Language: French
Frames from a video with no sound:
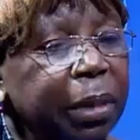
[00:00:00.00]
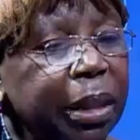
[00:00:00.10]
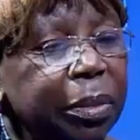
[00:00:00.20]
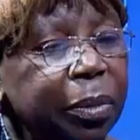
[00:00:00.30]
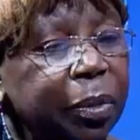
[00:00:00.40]

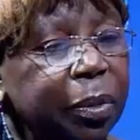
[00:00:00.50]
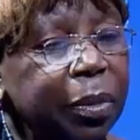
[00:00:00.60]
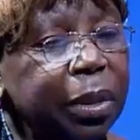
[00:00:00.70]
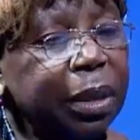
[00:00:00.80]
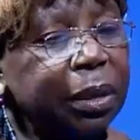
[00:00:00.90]
Merci
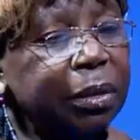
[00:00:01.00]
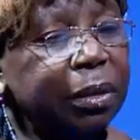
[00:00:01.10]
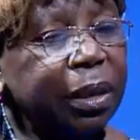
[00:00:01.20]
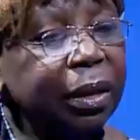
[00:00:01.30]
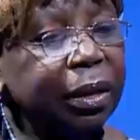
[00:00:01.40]
beaucoup, c'est
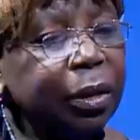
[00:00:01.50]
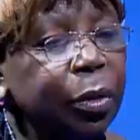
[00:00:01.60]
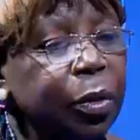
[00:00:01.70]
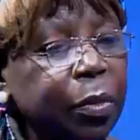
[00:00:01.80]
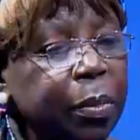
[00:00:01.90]
un
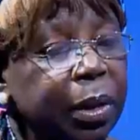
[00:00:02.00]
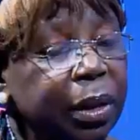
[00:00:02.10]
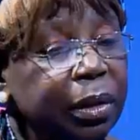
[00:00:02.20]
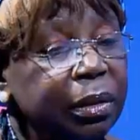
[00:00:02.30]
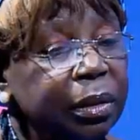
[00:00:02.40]

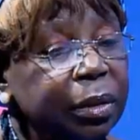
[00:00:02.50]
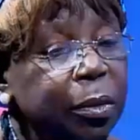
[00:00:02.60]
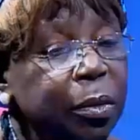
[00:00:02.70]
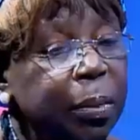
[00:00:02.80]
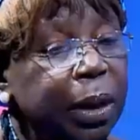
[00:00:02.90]
regroupement
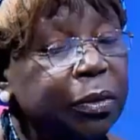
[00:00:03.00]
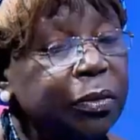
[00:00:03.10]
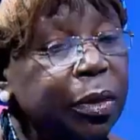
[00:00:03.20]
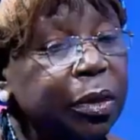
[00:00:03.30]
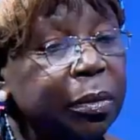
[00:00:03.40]
une
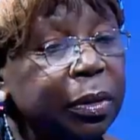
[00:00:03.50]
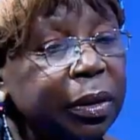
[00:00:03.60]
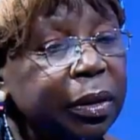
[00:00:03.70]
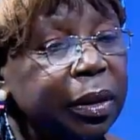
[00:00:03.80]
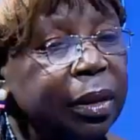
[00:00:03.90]
plateforme